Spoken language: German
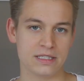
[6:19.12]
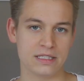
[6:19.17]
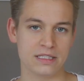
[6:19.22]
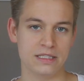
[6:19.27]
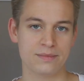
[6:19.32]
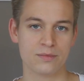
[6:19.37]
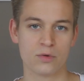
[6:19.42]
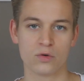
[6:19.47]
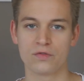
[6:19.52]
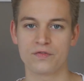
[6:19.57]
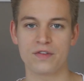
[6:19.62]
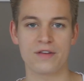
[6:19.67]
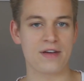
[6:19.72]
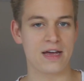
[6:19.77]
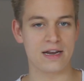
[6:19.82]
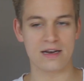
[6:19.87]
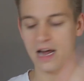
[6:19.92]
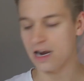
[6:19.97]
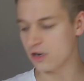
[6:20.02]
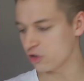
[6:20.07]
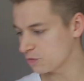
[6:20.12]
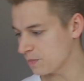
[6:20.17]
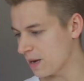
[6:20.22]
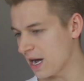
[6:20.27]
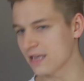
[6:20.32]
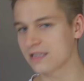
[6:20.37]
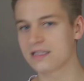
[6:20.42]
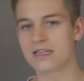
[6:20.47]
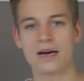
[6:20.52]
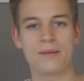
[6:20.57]
mit ihm und wir werden alle
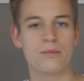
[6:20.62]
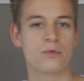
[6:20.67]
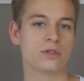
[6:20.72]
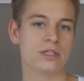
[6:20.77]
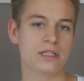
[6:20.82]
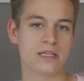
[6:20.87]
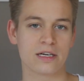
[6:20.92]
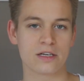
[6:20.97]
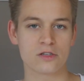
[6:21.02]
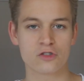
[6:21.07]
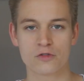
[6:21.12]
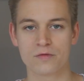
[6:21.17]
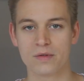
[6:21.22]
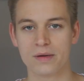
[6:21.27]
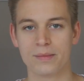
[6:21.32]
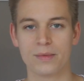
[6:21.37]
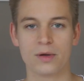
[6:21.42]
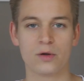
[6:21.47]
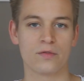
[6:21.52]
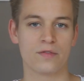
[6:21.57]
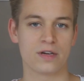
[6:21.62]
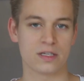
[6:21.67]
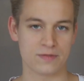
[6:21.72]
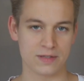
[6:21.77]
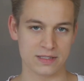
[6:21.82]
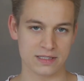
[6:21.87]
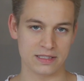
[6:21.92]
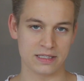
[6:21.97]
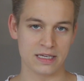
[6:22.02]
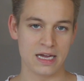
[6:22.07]
Spaß haben und jeder geht schwimmen und was
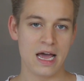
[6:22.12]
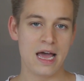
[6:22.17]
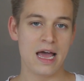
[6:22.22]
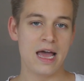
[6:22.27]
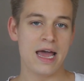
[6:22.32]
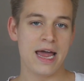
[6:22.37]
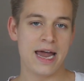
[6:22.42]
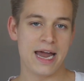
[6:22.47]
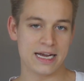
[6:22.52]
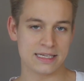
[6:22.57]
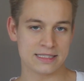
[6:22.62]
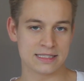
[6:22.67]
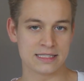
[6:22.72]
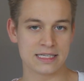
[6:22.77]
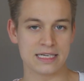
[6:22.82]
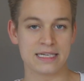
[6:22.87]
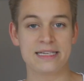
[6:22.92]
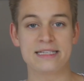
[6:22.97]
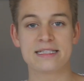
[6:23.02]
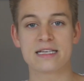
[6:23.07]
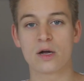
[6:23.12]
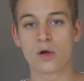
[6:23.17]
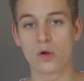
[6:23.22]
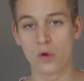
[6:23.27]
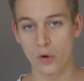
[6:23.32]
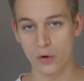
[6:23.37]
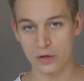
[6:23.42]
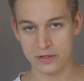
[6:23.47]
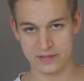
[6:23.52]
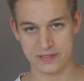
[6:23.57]
weiß ich. Erstens, in dieser
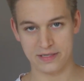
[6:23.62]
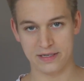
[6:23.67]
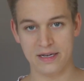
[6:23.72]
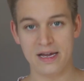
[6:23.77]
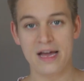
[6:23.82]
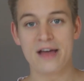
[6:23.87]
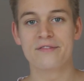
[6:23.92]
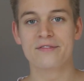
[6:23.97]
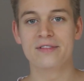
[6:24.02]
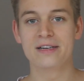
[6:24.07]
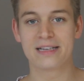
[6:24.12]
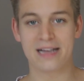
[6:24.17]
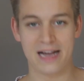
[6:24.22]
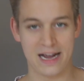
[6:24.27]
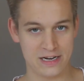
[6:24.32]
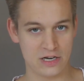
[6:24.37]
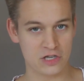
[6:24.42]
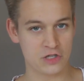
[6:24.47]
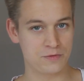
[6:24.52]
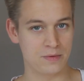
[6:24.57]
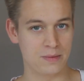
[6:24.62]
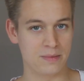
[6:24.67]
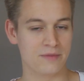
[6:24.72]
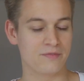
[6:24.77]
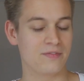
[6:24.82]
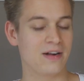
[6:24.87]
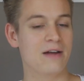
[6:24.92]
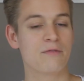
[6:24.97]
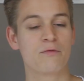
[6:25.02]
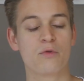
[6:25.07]
Grütze will keiner
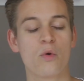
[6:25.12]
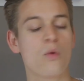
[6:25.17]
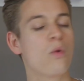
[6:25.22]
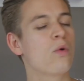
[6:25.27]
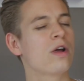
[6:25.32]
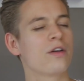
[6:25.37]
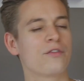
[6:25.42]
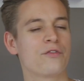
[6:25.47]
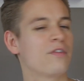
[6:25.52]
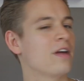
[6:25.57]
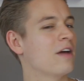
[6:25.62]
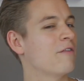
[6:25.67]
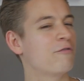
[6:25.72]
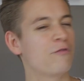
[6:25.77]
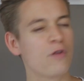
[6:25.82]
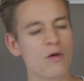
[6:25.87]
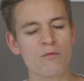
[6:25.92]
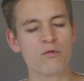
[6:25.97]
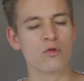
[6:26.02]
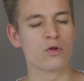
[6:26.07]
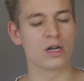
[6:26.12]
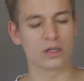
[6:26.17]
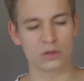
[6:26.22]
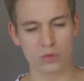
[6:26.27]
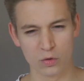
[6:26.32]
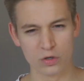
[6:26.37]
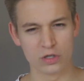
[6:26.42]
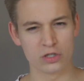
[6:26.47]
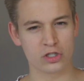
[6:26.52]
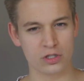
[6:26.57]
schwimmen, weil wo ungefähr
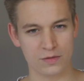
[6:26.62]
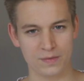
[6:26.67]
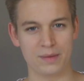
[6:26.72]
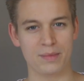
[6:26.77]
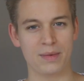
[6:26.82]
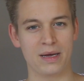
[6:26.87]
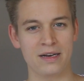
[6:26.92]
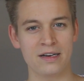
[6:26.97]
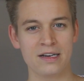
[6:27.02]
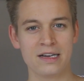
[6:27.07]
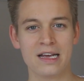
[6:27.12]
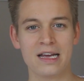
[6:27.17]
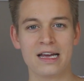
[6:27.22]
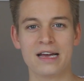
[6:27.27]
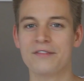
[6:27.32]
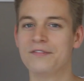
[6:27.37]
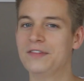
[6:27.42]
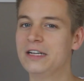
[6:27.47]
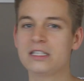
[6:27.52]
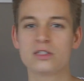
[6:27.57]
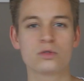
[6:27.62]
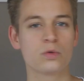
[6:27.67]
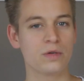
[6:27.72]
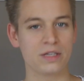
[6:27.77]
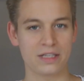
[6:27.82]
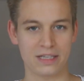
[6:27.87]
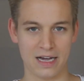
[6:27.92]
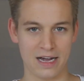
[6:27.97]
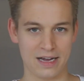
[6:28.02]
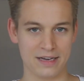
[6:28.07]
500 Hunde schwimmen, willst du
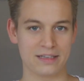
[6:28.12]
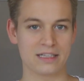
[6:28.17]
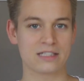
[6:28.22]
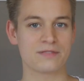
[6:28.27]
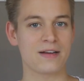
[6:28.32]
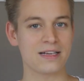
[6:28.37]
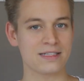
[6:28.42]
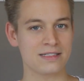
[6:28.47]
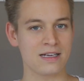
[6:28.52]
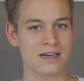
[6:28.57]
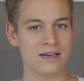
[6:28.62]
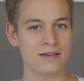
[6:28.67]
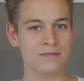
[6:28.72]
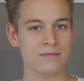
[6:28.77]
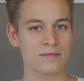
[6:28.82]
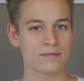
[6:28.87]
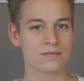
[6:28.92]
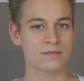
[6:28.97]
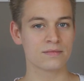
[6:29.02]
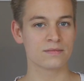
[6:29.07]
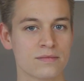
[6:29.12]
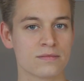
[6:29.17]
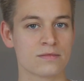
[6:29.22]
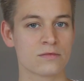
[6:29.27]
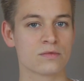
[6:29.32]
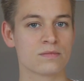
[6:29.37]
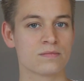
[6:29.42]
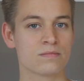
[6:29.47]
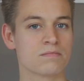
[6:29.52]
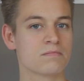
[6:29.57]
nicht rein. Das Wasser
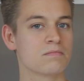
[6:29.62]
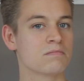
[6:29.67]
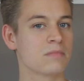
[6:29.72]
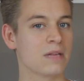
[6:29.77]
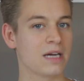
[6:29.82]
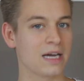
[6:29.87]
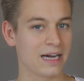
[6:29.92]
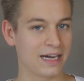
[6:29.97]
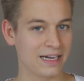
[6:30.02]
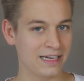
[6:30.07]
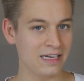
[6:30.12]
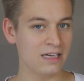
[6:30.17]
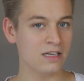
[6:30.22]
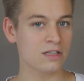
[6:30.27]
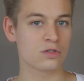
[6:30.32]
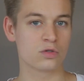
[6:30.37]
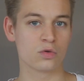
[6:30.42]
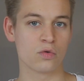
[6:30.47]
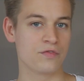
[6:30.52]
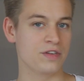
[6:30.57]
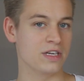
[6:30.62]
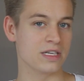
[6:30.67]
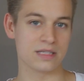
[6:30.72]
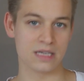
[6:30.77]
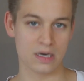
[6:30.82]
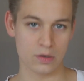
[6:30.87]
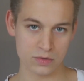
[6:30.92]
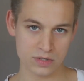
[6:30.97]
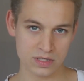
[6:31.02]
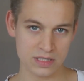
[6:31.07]
riecht so, wie es
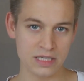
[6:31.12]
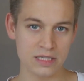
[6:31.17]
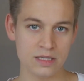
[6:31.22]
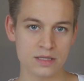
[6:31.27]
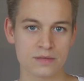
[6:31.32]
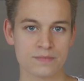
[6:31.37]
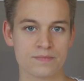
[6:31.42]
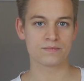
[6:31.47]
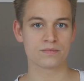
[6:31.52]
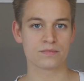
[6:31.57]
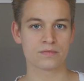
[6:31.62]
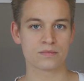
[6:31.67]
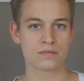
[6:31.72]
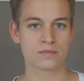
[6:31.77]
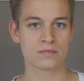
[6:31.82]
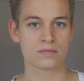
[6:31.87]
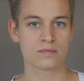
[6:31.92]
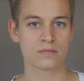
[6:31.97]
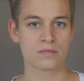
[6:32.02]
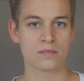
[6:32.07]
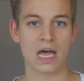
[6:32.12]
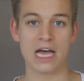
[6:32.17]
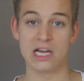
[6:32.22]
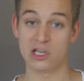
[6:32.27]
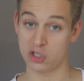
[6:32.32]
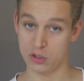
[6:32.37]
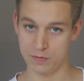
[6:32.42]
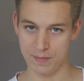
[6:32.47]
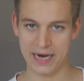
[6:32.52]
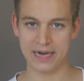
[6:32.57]
aussieht.
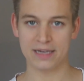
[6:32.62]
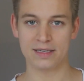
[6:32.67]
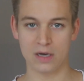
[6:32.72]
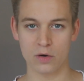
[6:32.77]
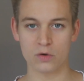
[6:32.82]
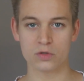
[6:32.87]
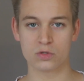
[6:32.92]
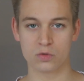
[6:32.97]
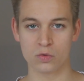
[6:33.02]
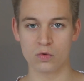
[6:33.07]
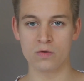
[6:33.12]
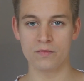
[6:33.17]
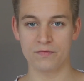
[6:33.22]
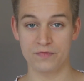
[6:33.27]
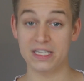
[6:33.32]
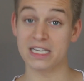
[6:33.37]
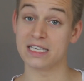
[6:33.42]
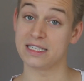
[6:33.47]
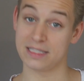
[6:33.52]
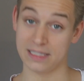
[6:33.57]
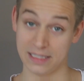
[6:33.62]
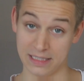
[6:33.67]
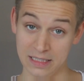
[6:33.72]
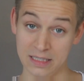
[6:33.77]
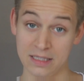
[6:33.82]
Es schmeckt auch so, wie es